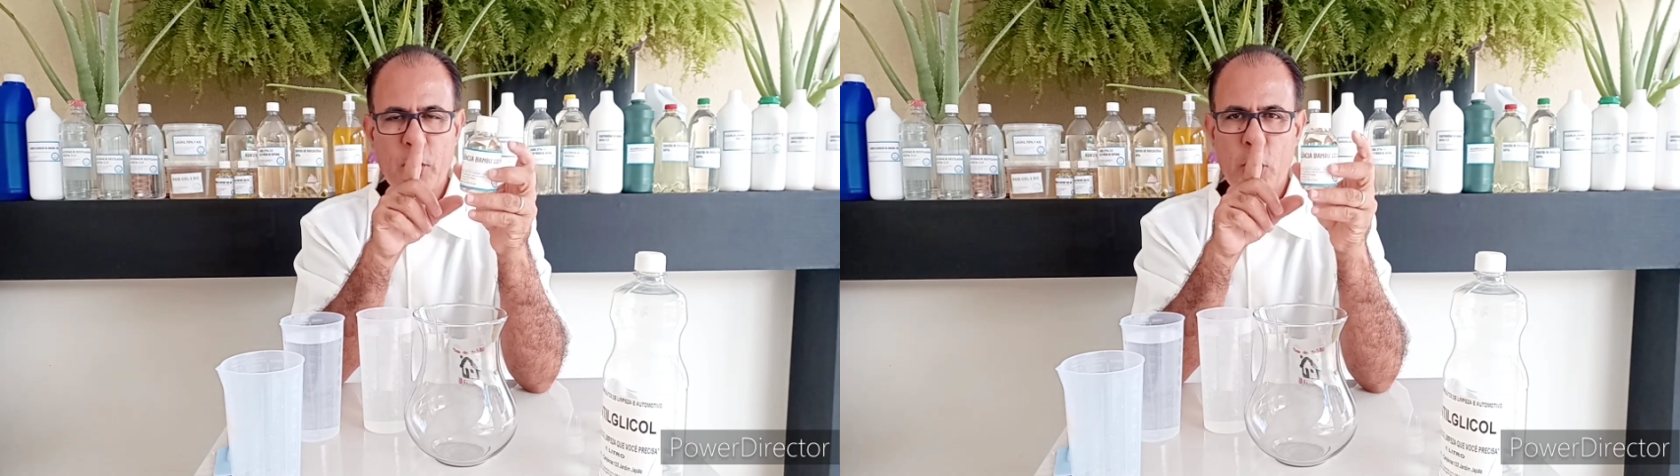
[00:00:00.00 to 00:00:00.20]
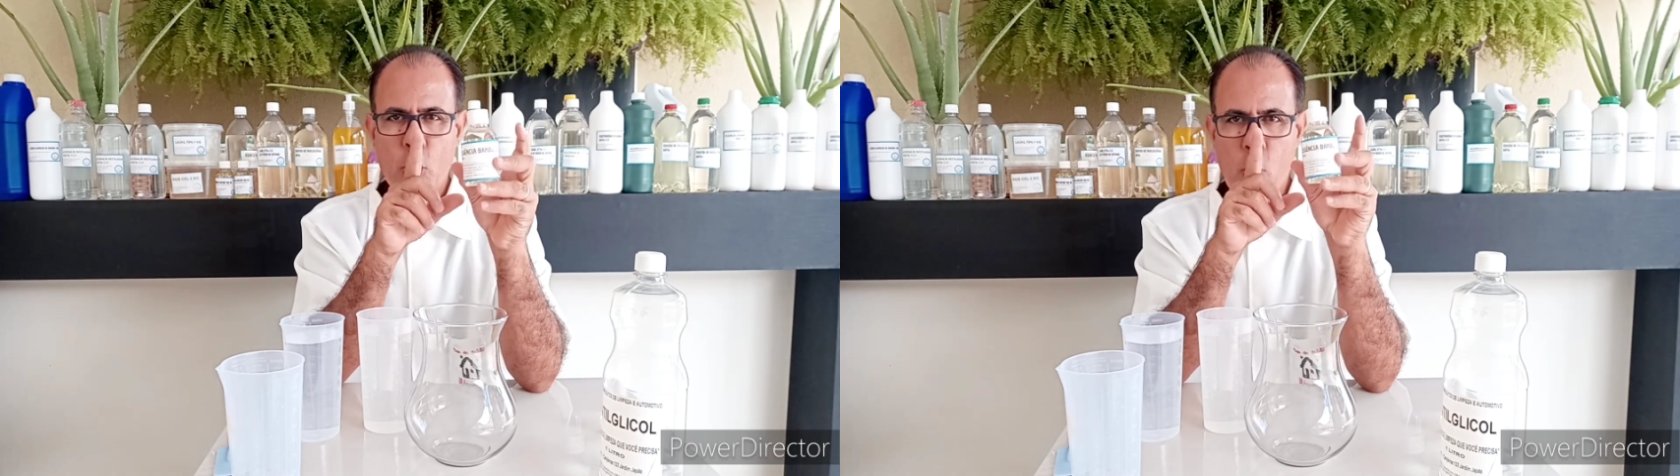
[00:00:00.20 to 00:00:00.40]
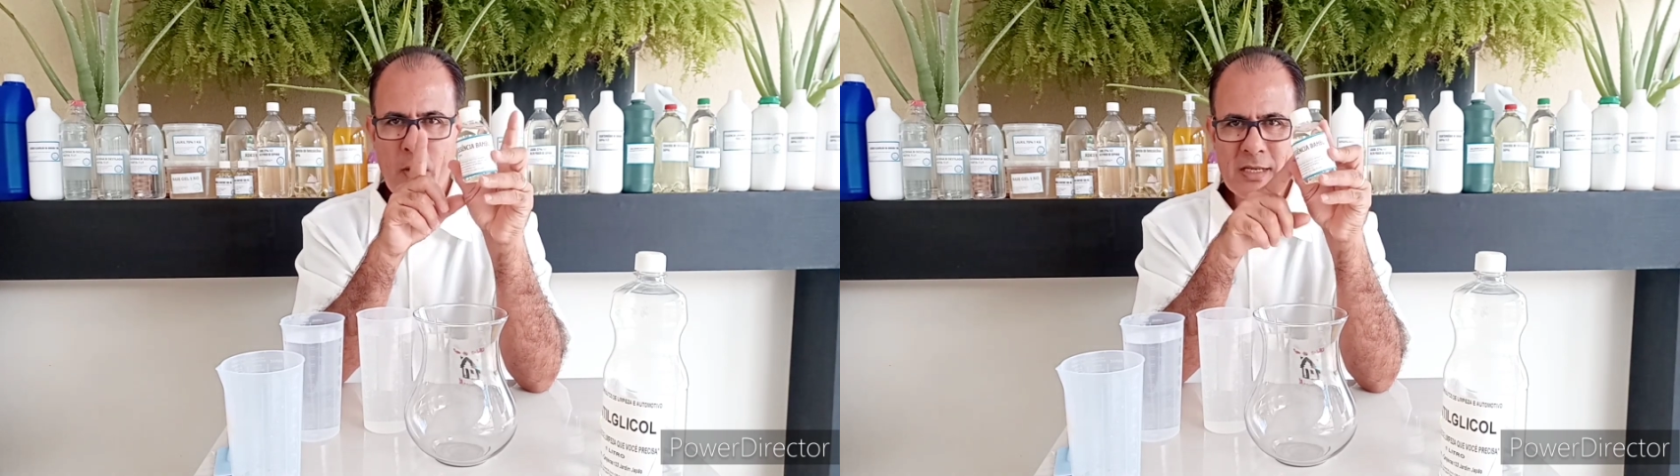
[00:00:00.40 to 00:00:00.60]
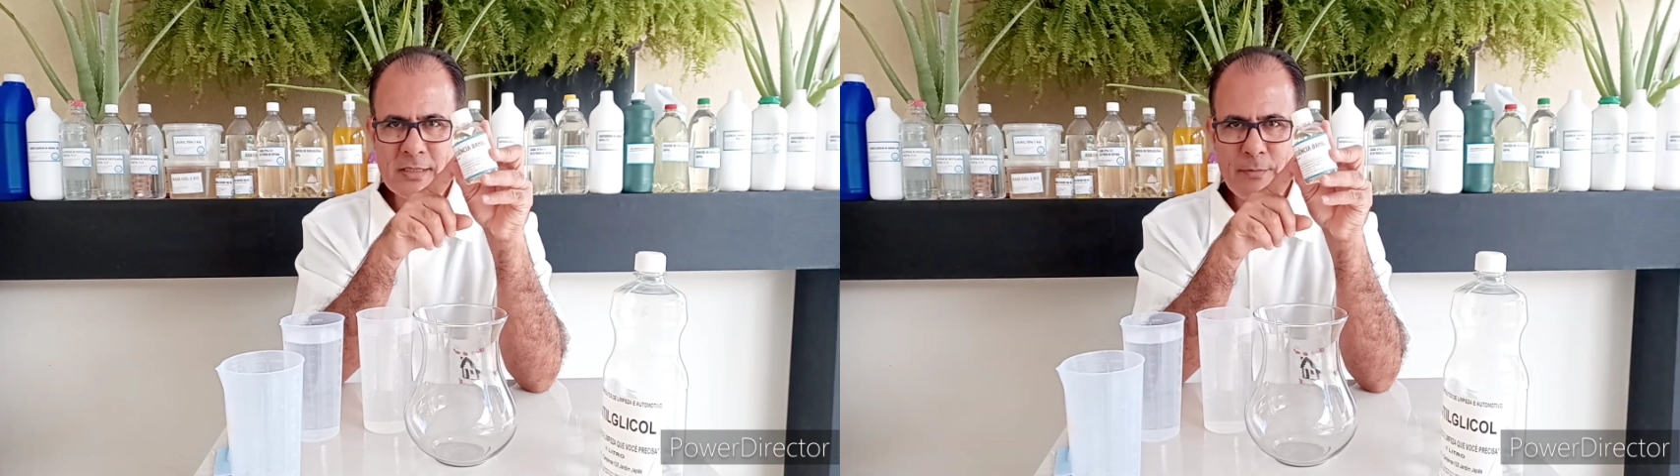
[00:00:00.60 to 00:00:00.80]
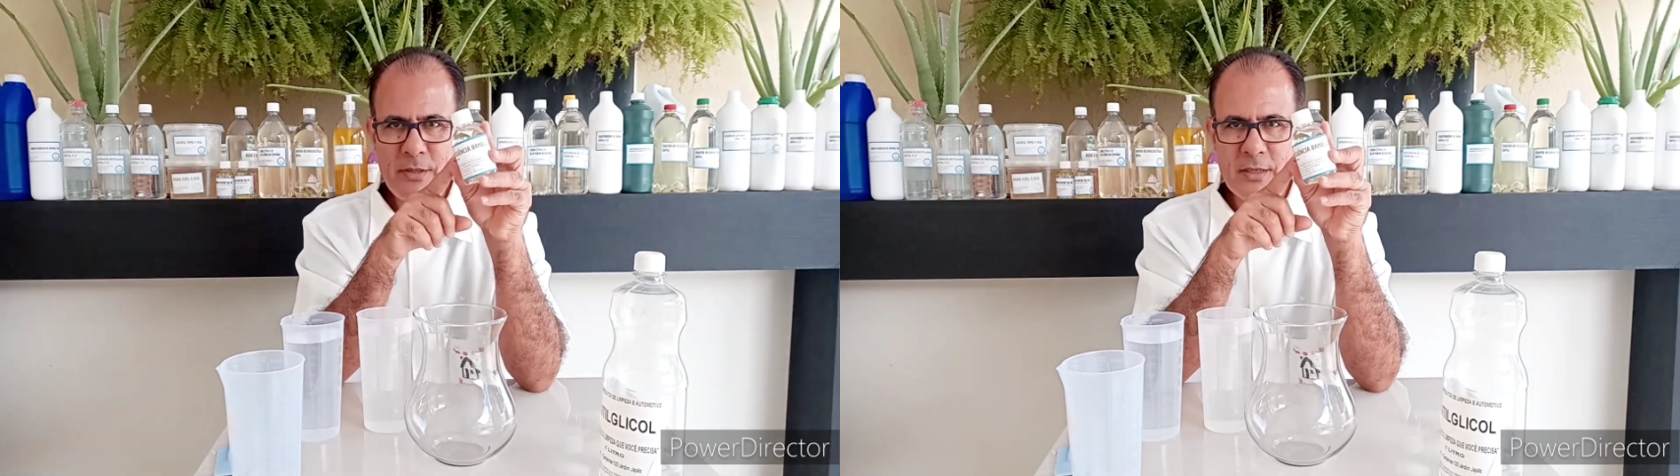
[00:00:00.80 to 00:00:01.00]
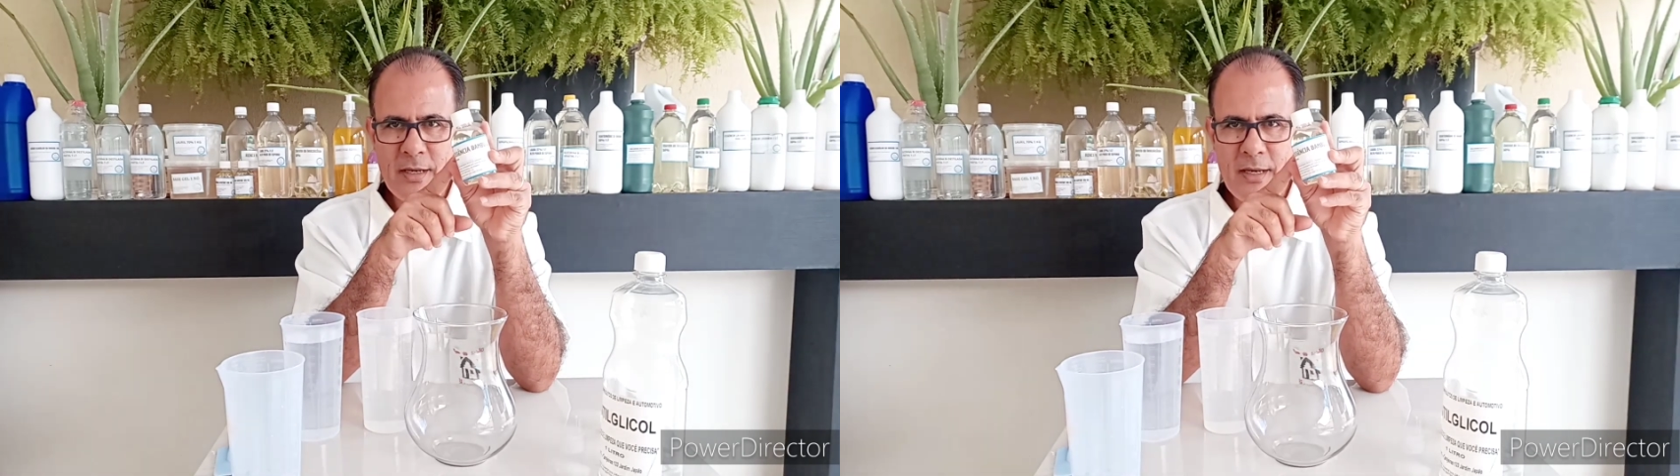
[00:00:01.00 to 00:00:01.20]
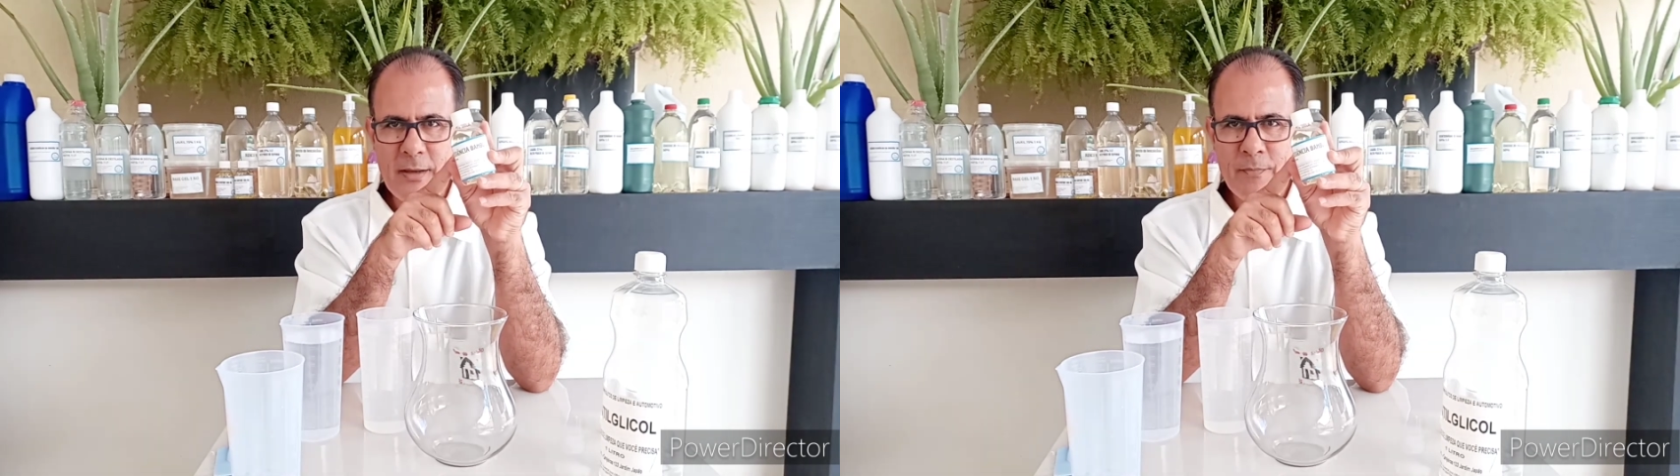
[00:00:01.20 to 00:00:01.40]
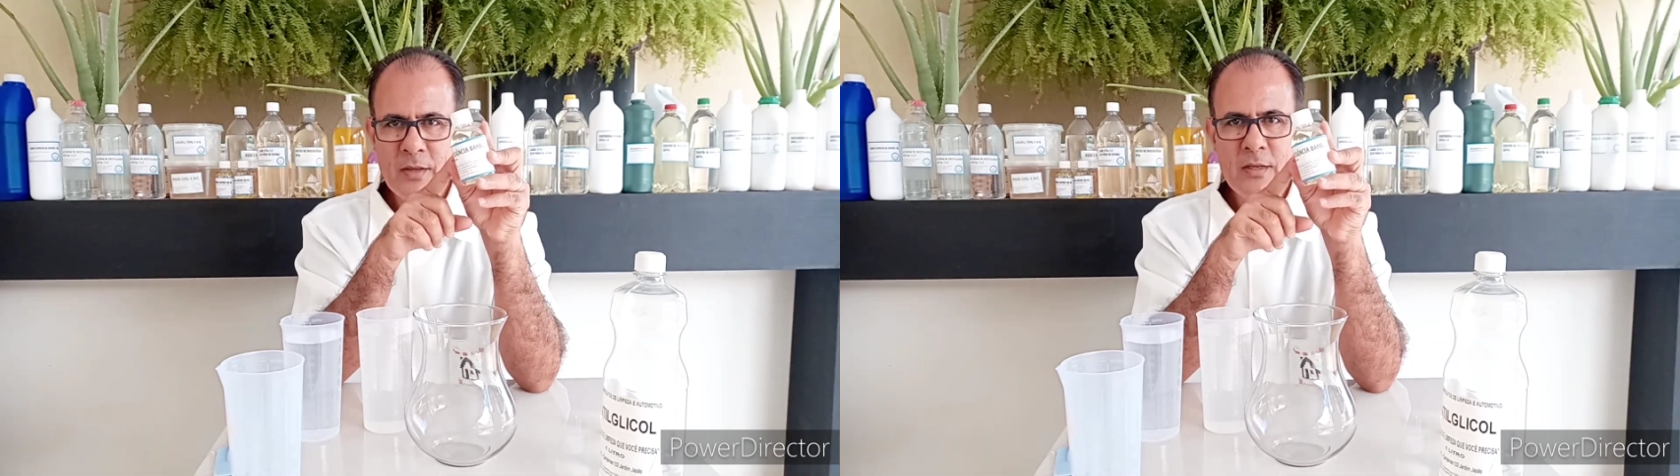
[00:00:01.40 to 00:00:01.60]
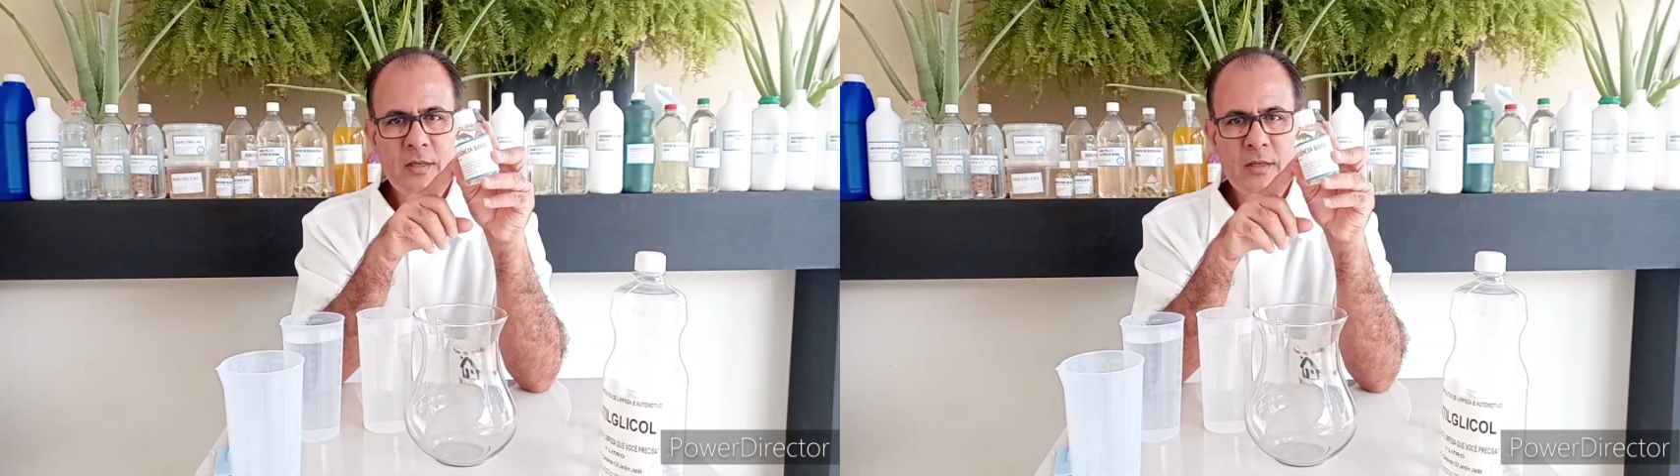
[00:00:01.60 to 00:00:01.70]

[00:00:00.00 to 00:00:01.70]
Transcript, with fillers: igual essa minha é,